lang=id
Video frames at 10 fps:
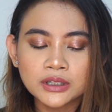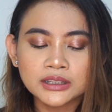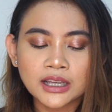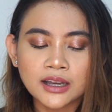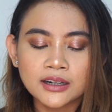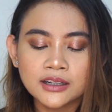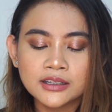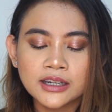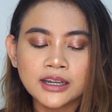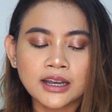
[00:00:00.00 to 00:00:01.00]

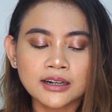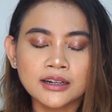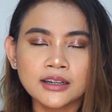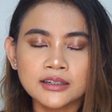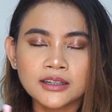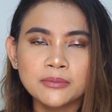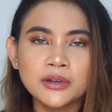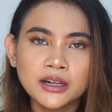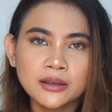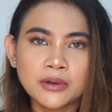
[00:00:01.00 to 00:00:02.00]
ketahanannya karena dia
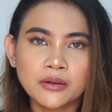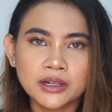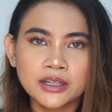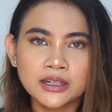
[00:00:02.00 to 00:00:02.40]
mengklaim bahwa